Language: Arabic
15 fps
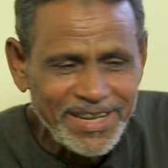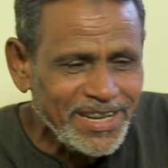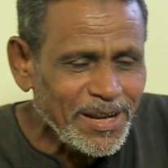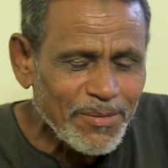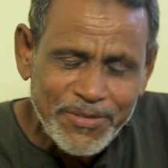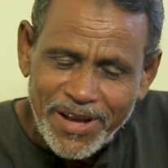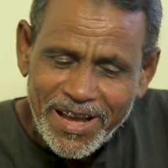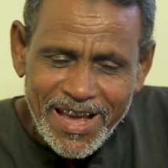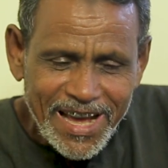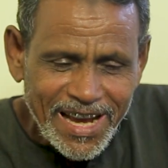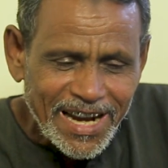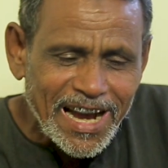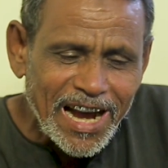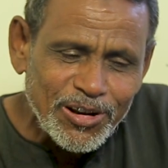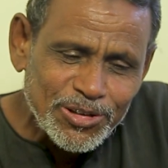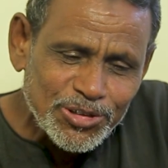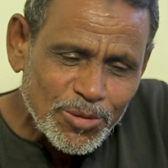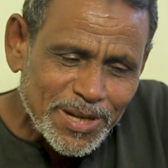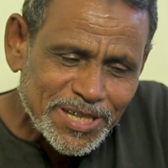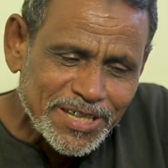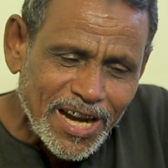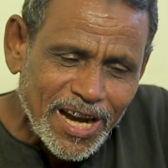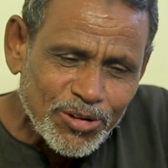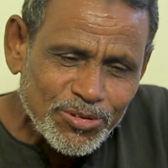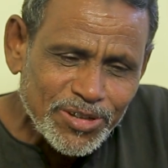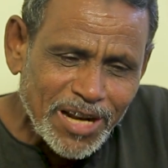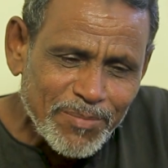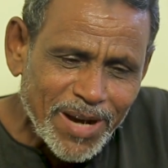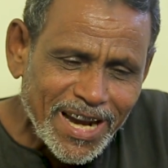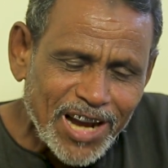احنا قالوا انتم بس دخلوا
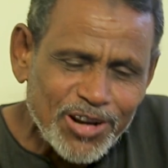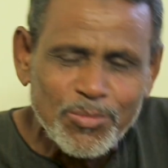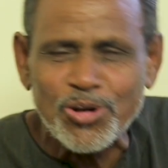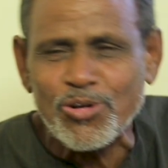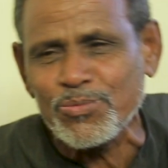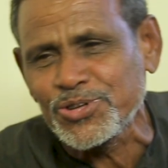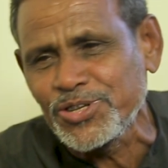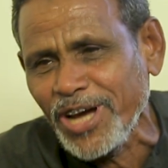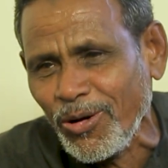لنا المكان وما لكمش